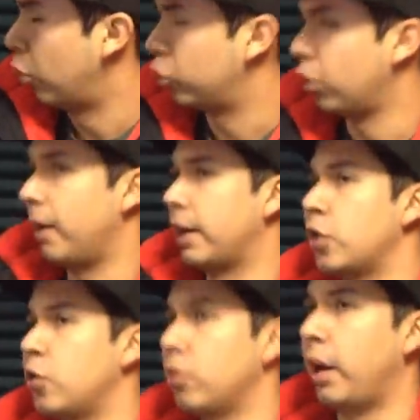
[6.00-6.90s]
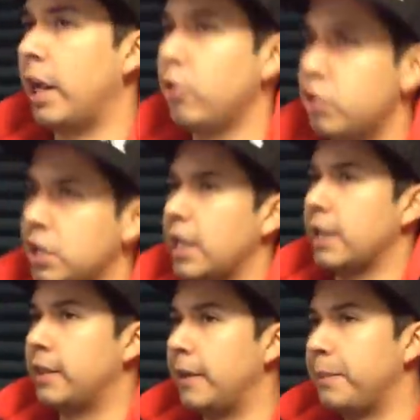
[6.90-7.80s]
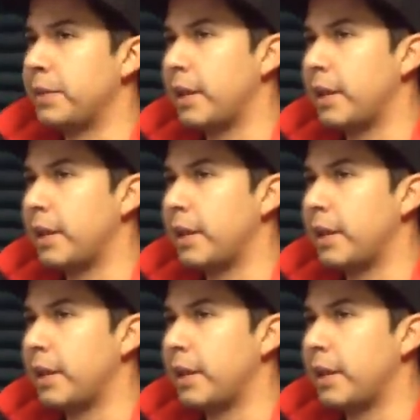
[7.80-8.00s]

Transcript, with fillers: de Dr. Wagner Jr. es lo siguiente.